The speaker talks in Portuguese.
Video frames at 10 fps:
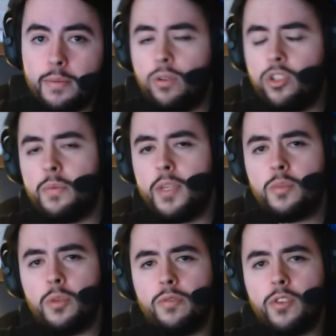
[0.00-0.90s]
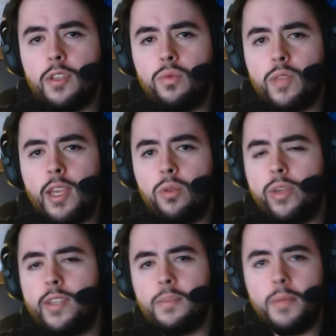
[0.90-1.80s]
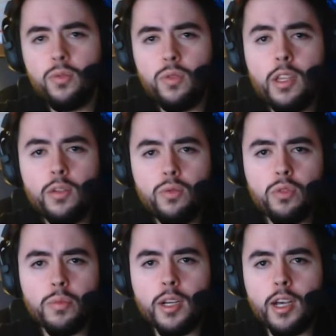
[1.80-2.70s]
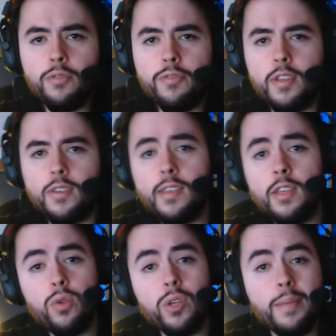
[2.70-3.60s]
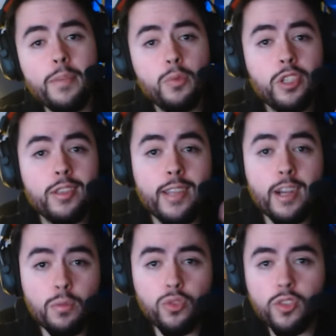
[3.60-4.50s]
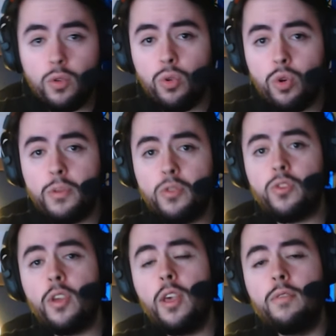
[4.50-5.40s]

aonde mesmo que você não tenha conhecimento nenhum do mercado financeiro ou até mesmo de termos econômicos,